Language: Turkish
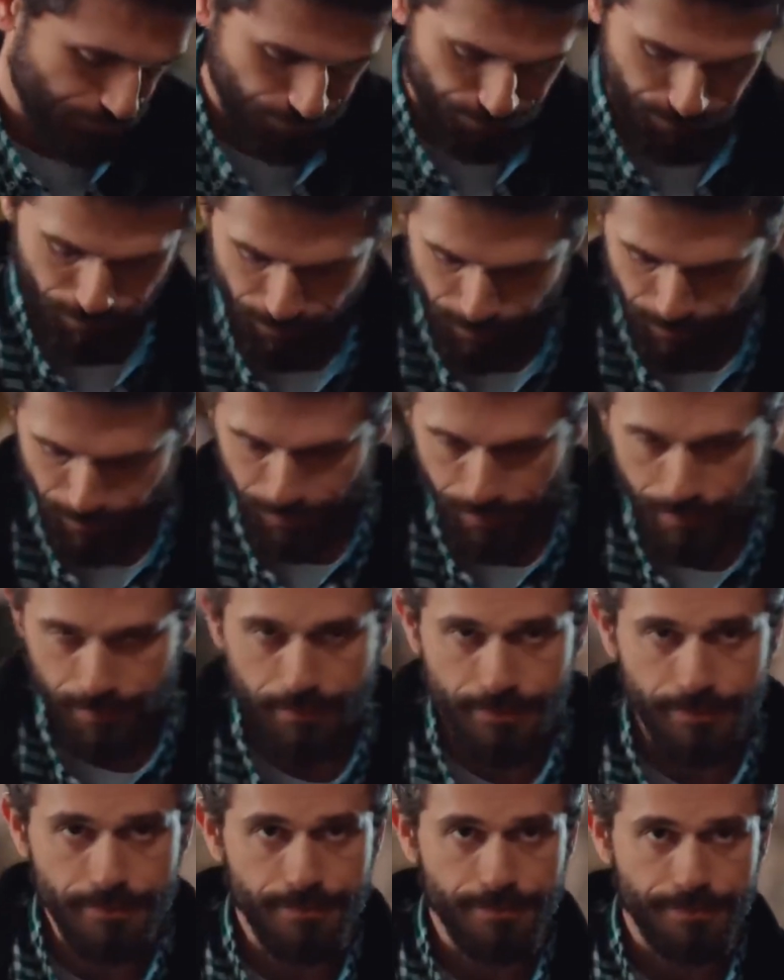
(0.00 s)
Şöyle bir şey
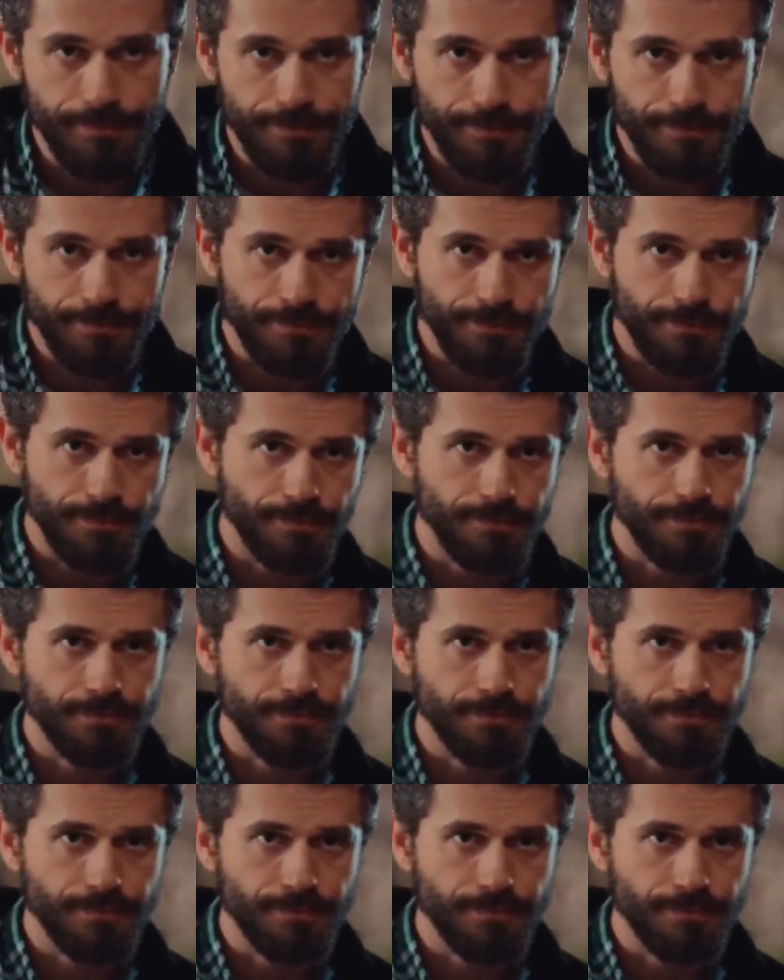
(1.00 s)
yapayım bari.